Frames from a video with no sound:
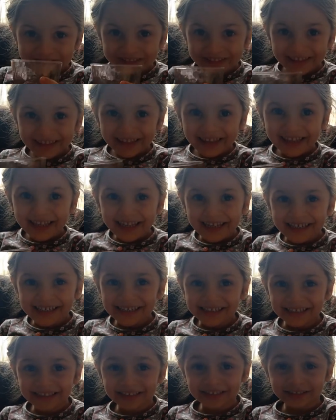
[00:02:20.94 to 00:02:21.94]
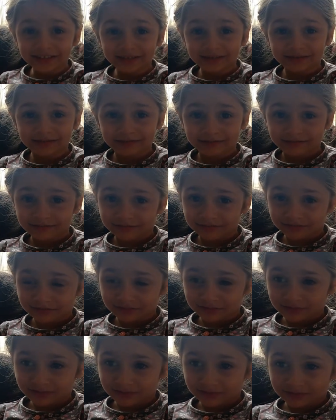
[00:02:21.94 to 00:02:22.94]
Ama ilaçtan çok su
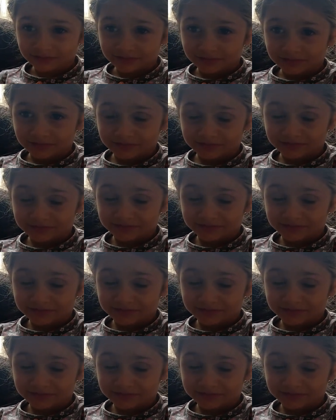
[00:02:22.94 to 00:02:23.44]
içiyorsun Lina.